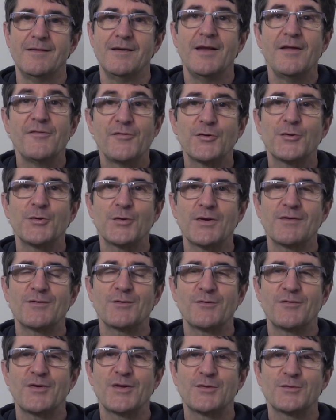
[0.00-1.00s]
les photos qui
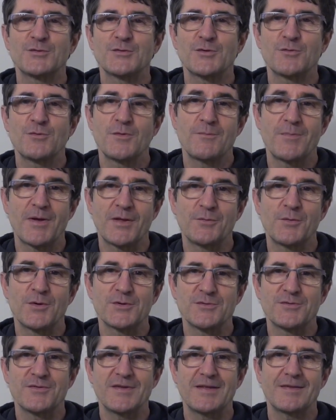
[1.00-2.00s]
sont faites aujourd'hui par toi
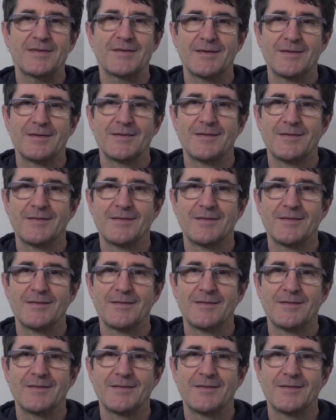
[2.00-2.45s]
Josette,